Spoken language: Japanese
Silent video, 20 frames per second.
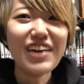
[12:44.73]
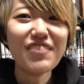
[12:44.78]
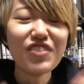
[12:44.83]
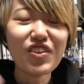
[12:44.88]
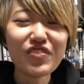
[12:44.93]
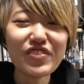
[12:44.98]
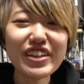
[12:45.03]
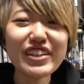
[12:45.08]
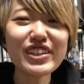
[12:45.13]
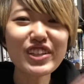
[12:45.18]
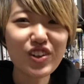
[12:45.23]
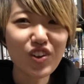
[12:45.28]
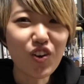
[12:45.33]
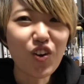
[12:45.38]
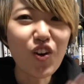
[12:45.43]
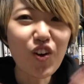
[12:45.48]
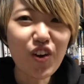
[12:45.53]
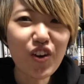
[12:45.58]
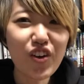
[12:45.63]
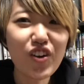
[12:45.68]
もうみんな
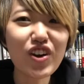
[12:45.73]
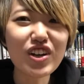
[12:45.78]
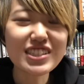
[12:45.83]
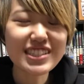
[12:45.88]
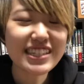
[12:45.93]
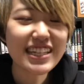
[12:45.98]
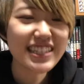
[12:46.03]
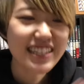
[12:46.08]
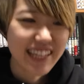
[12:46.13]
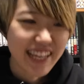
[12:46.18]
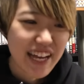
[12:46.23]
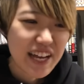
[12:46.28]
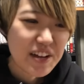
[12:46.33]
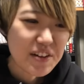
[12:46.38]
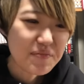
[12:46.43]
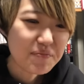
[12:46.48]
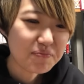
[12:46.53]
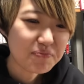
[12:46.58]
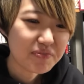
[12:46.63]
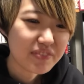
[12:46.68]
高揚してて
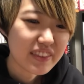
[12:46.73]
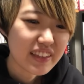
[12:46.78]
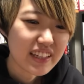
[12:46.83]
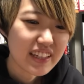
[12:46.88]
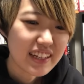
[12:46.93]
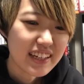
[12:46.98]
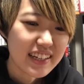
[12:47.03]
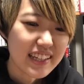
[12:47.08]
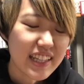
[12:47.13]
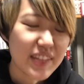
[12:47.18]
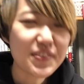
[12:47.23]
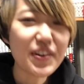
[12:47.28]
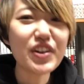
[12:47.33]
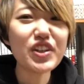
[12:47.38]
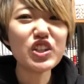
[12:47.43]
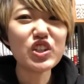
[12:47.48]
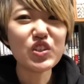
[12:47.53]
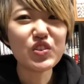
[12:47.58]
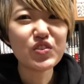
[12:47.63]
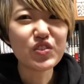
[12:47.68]

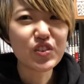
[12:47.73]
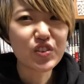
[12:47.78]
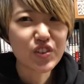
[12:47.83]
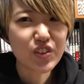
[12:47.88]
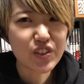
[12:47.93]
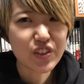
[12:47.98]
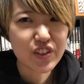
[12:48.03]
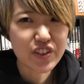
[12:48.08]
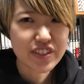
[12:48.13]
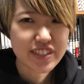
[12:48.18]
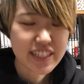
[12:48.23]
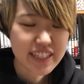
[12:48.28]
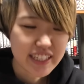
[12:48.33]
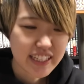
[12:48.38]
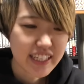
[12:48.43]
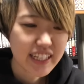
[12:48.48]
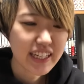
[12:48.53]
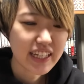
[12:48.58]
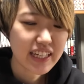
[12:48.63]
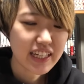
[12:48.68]
Perfume も高揚して
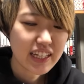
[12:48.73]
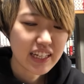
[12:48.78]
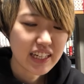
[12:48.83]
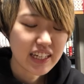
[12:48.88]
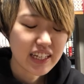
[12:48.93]
て